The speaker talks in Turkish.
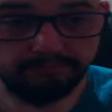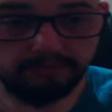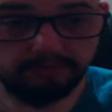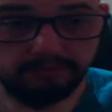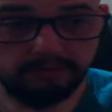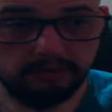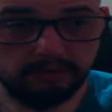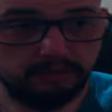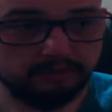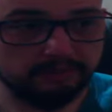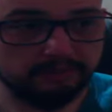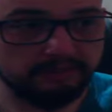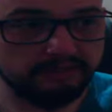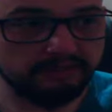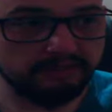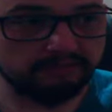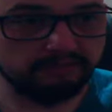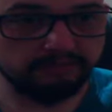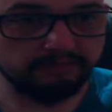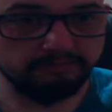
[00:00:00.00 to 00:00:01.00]
Ama
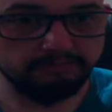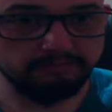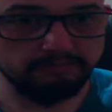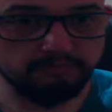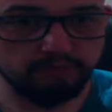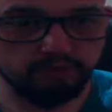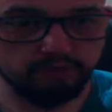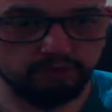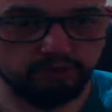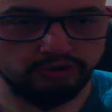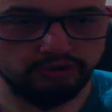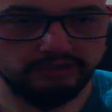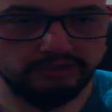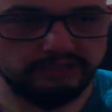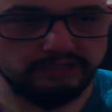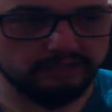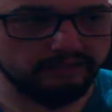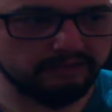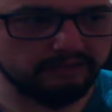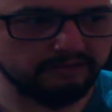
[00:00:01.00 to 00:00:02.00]
niyetim solo
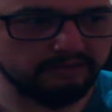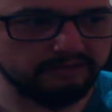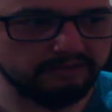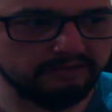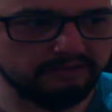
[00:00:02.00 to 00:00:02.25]
zindanlardan item